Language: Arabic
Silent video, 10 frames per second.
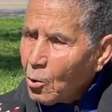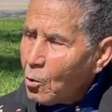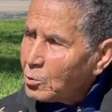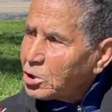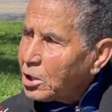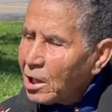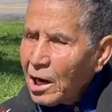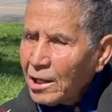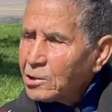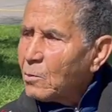ومشينا
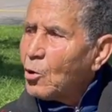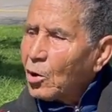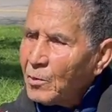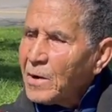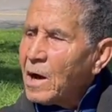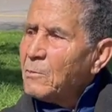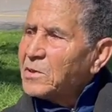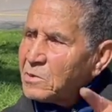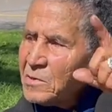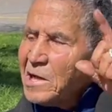لعندهم وغلبناهم
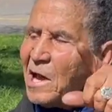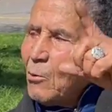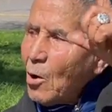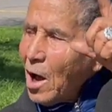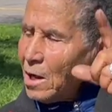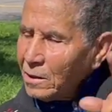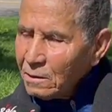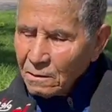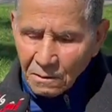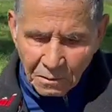بثمانيه لواحد
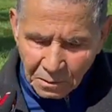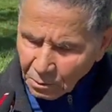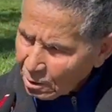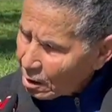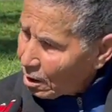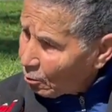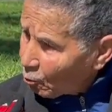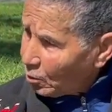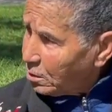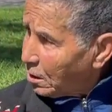راه
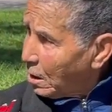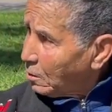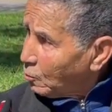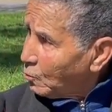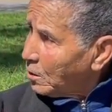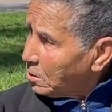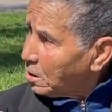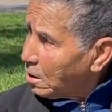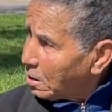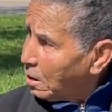الوداد وما
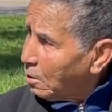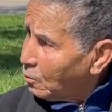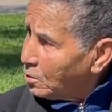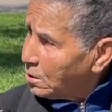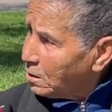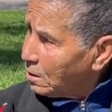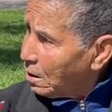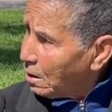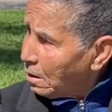ادراك الوداد تبارك الله